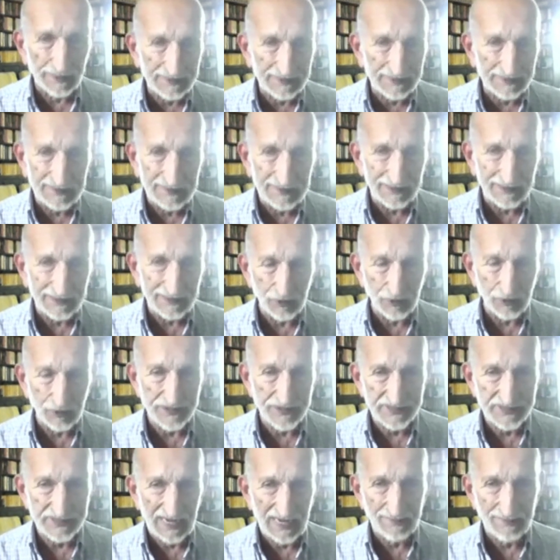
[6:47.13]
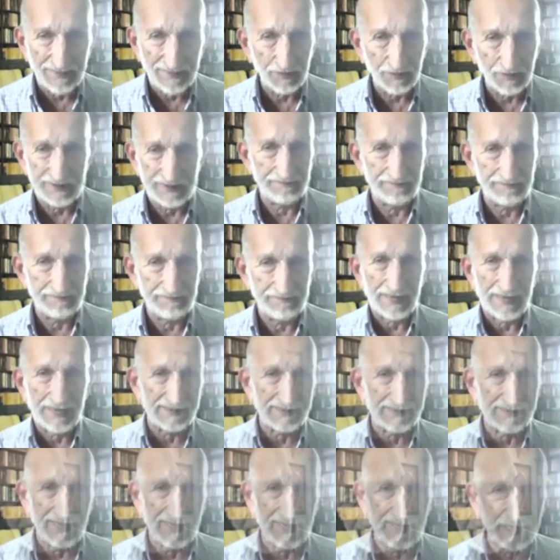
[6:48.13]
quindi in pratica era una
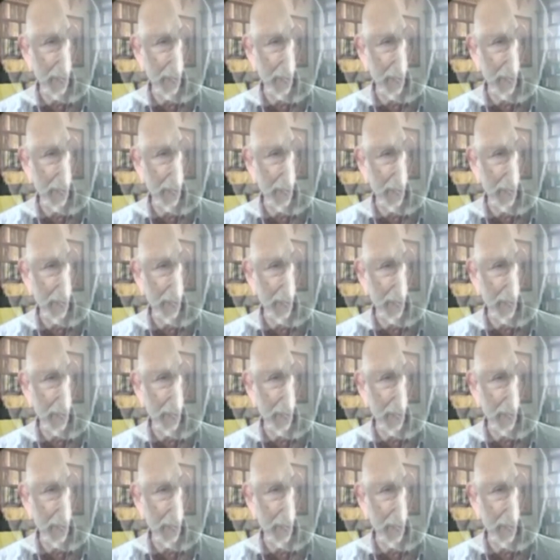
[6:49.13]
dittatura,